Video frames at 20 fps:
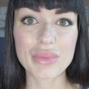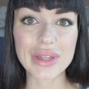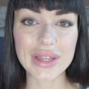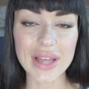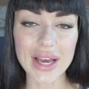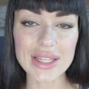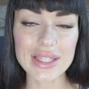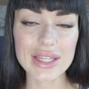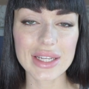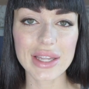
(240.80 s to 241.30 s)

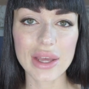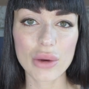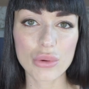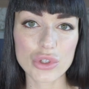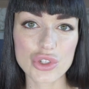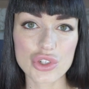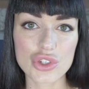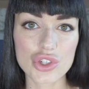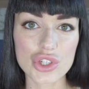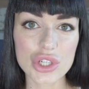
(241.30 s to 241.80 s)
питательное,
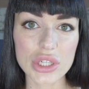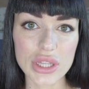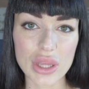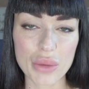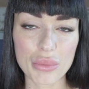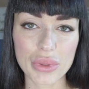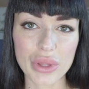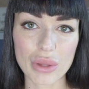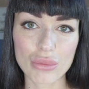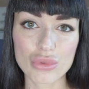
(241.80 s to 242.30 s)
очень
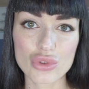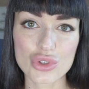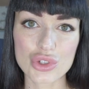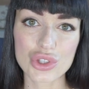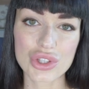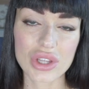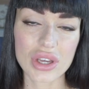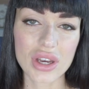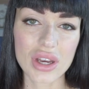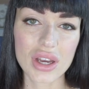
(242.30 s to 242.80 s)
жирное, потому
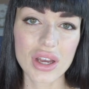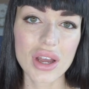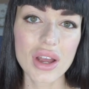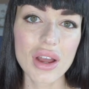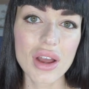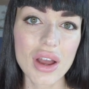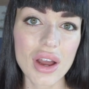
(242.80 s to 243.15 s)
что